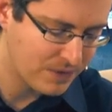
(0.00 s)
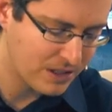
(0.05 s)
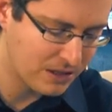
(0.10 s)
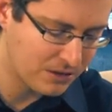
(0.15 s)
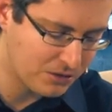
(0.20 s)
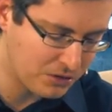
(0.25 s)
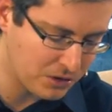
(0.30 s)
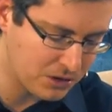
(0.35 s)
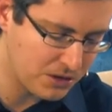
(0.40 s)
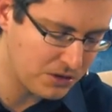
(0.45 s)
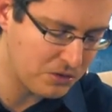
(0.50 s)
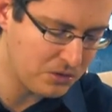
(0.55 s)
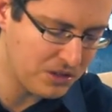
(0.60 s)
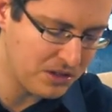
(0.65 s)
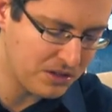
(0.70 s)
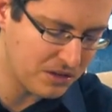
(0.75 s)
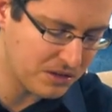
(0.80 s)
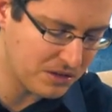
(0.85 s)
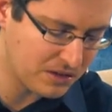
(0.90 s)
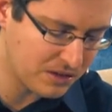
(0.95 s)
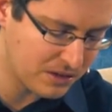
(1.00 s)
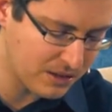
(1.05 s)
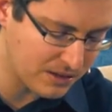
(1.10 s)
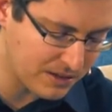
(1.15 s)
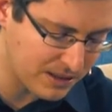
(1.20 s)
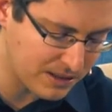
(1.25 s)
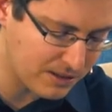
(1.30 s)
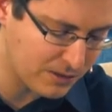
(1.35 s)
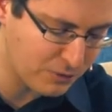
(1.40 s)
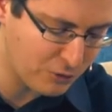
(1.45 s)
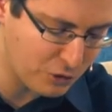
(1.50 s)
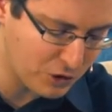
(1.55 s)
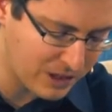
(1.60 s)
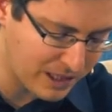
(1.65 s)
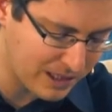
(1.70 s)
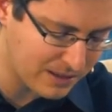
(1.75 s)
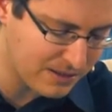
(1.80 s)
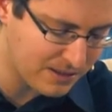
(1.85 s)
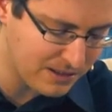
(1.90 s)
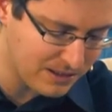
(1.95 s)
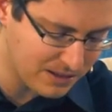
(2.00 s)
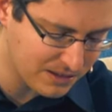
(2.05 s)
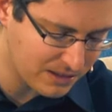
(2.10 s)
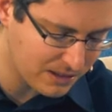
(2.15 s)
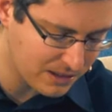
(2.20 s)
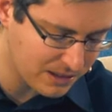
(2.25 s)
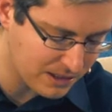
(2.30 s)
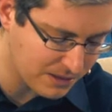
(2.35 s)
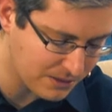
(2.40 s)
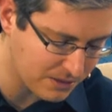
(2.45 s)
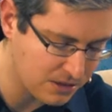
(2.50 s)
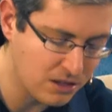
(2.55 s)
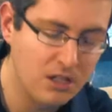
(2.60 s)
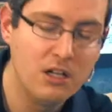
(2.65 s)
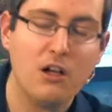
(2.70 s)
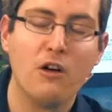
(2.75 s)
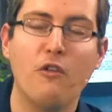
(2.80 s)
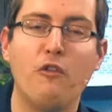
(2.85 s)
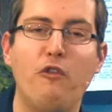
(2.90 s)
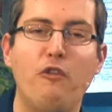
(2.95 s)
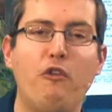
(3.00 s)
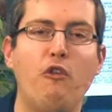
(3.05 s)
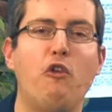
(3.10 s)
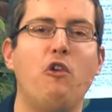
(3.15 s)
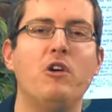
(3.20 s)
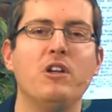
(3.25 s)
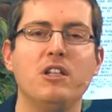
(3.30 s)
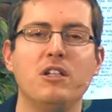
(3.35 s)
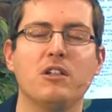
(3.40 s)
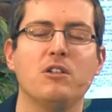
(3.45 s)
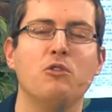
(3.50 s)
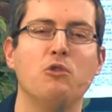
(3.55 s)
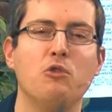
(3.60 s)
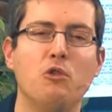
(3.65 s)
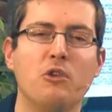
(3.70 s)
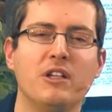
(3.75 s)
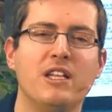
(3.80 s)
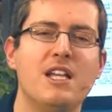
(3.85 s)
sollst du dieses Gesetz vor ganz Israel lesen, vor ihren Ohren.